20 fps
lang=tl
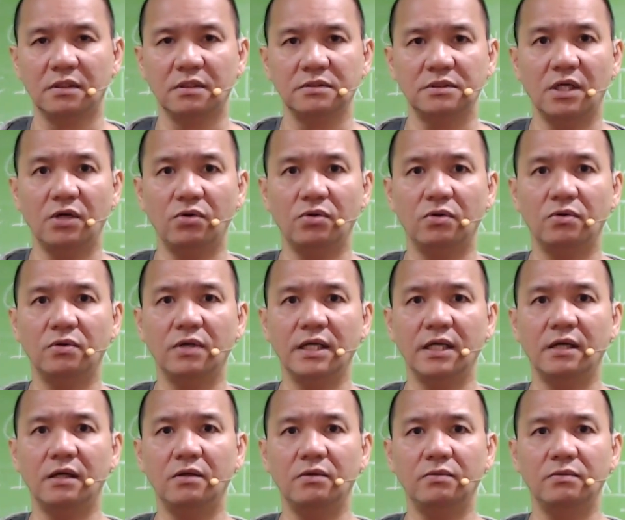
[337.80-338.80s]
Saan kukuha
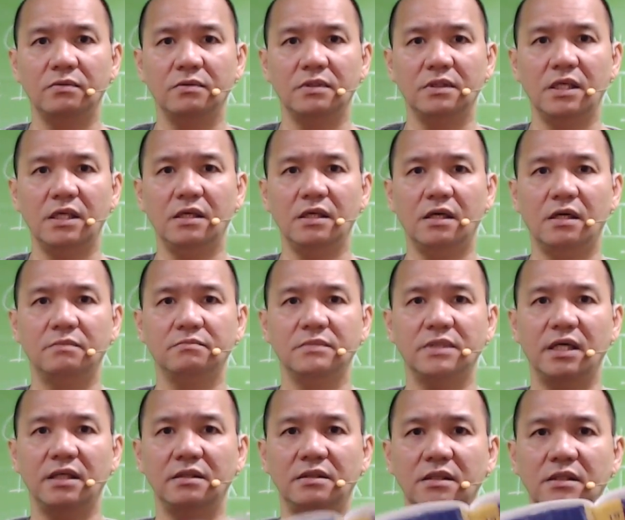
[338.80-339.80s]
ng income?
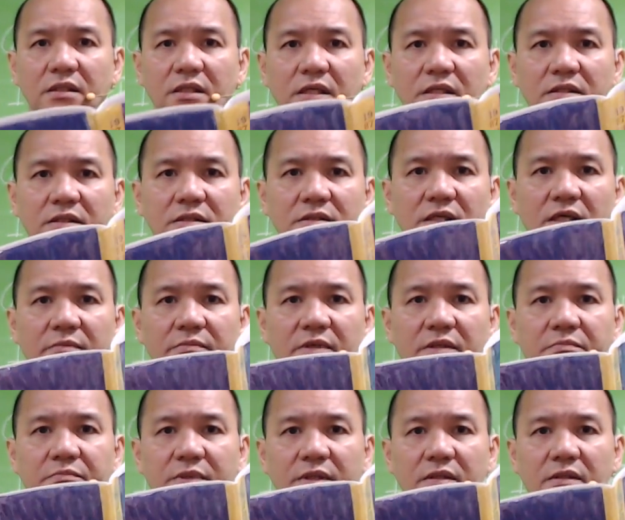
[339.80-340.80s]

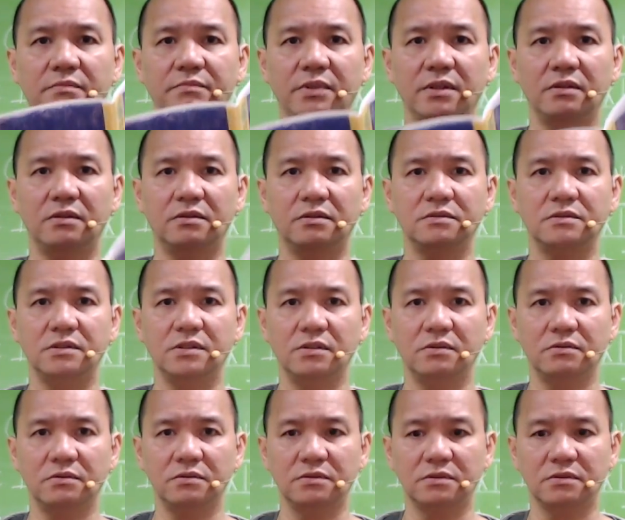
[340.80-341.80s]
1987 Philippine
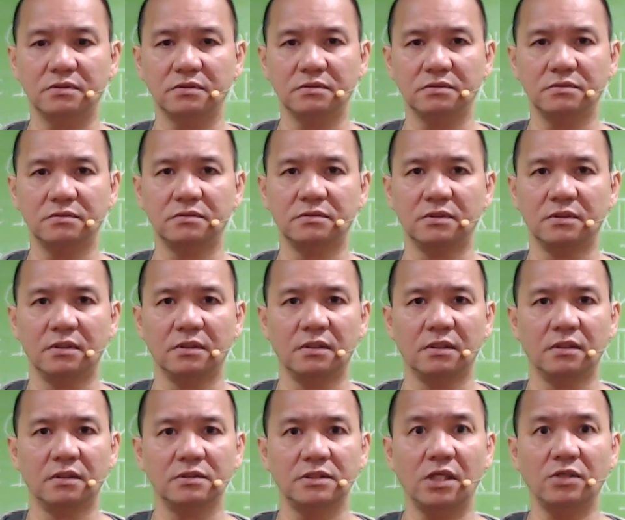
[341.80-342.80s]
Constitution.
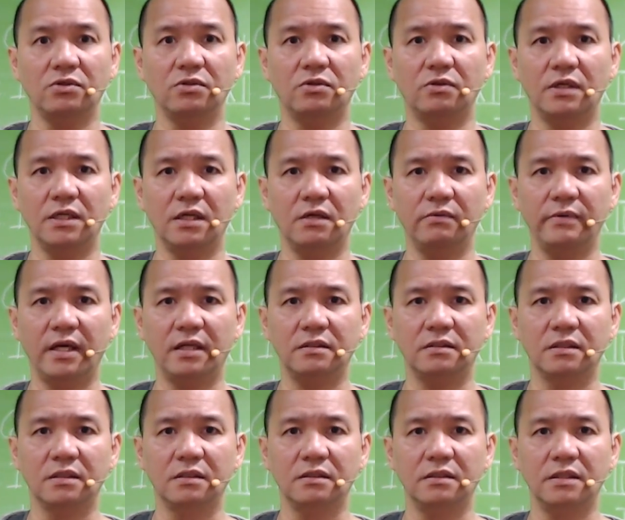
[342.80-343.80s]
Saan kukuha ng wealth?
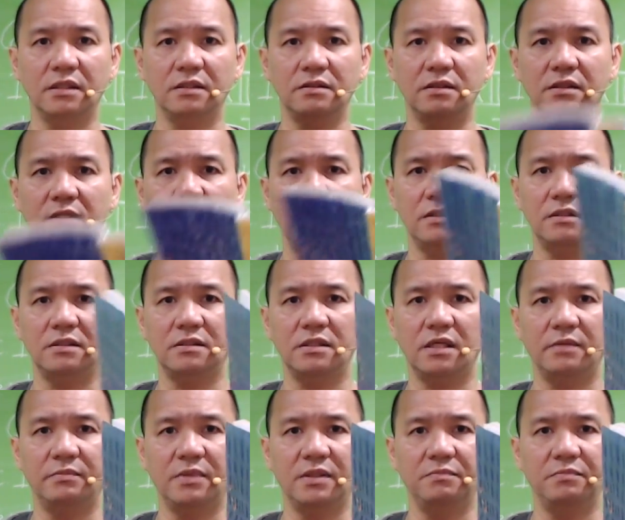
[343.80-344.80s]

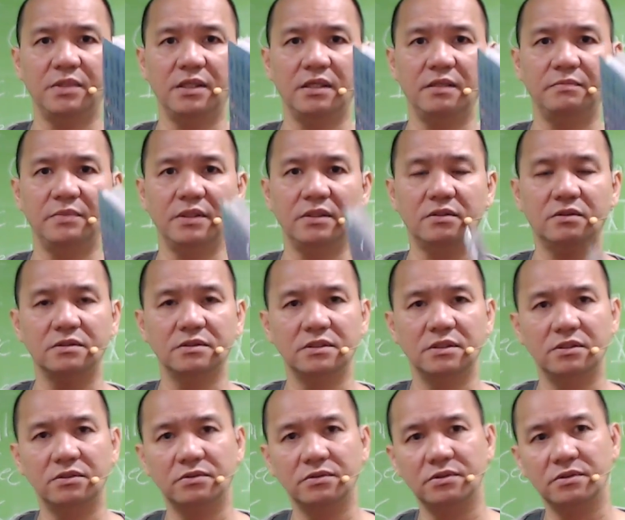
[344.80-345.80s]
1987 Philippine
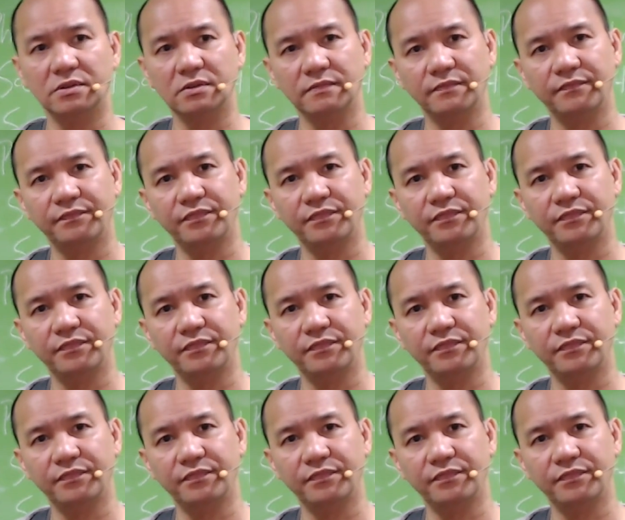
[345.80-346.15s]
Constitution.